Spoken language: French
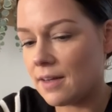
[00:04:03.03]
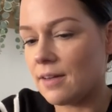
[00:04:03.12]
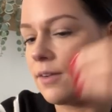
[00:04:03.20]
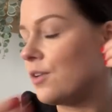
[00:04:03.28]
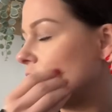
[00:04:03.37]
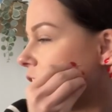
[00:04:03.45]

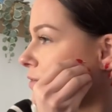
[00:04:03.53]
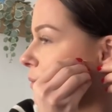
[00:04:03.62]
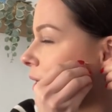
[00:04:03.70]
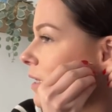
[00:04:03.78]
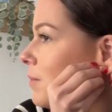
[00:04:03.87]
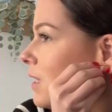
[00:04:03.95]
là, j'avais
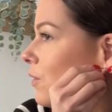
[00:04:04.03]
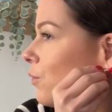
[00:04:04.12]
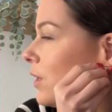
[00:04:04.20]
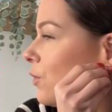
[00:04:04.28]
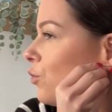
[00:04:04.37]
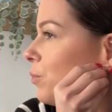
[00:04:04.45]
bien aimé,
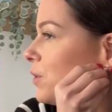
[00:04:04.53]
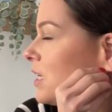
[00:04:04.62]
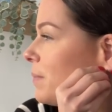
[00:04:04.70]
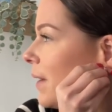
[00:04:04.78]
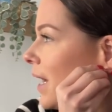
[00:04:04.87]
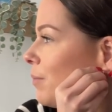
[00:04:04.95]
donc les toutes
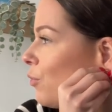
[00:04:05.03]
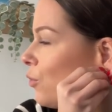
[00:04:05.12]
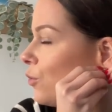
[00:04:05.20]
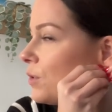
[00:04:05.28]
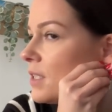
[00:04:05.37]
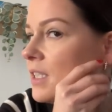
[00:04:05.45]
petites, pareil pour
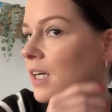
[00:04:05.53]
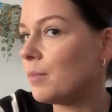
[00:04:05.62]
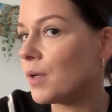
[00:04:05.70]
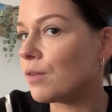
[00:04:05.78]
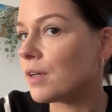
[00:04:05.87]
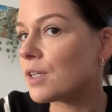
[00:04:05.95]
le quotidien,
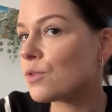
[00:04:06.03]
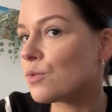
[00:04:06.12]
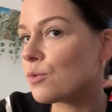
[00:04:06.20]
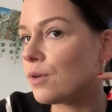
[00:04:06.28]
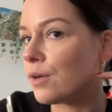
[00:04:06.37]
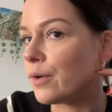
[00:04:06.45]
mais en
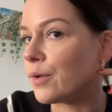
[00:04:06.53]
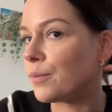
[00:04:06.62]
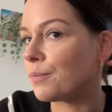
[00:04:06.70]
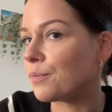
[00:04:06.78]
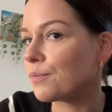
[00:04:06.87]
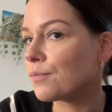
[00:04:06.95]
version
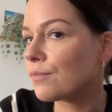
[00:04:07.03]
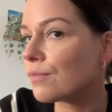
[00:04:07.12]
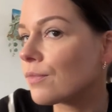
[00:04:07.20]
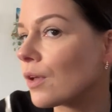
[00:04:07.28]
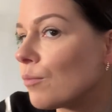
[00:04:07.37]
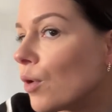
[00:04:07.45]

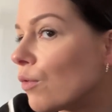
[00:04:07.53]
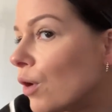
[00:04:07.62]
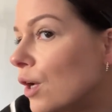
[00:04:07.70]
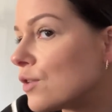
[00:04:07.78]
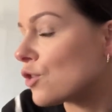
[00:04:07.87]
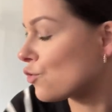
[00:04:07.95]
ben
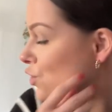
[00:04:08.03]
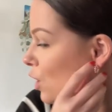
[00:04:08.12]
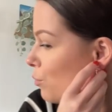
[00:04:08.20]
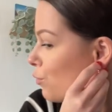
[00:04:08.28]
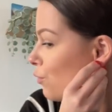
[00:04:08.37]
voilà, ça change un peu.